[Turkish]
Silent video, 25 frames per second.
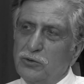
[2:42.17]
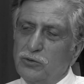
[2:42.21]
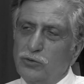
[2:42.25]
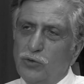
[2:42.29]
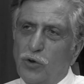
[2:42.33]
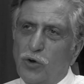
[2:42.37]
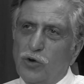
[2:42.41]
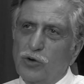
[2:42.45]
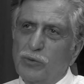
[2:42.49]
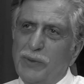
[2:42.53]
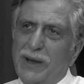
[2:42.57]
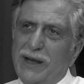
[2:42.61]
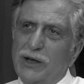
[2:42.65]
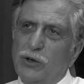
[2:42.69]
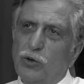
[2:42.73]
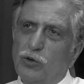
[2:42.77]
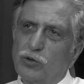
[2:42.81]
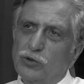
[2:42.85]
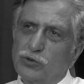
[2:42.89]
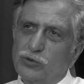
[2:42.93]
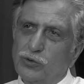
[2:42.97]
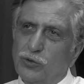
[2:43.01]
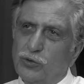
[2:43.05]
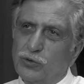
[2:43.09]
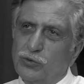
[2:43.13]
Normal
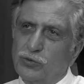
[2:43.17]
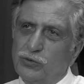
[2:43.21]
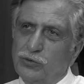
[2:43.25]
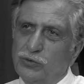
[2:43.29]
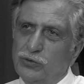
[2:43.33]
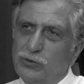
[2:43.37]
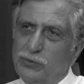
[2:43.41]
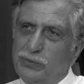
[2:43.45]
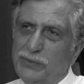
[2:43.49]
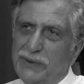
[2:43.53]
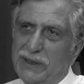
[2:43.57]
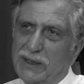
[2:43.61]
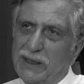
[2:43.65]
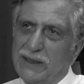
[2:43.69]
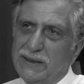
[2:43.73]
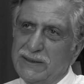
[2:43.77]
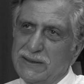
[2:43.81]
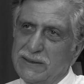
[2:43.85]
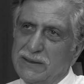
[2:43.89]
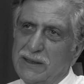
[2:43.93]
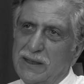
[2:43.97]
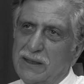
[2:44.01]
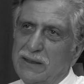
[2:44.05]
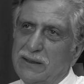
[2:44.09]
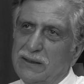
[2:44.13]
ortaokul
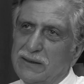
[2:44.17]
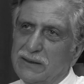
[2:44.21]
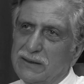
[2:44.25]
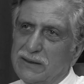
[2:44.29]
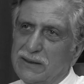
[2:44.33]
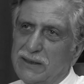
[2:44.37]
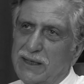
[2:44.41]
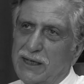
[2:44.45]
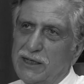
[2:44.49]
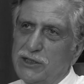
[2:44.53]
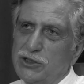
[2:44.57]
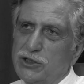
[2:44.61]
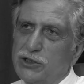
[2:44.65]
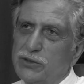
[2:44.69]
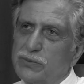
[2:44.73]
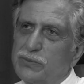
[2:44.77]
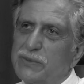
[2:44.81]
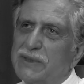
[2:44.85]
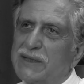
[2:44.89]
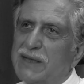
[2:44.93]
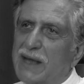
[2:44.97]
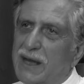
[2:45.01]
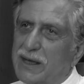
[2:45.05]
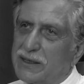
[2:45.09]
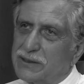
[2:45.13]
biraz geç
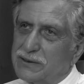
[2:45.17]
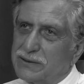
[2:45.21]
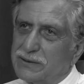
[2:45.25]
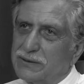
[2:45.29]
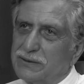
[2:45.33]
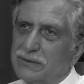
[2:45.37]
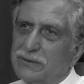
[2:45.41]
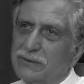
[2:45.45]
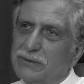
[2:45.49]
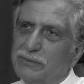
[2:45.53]
biter.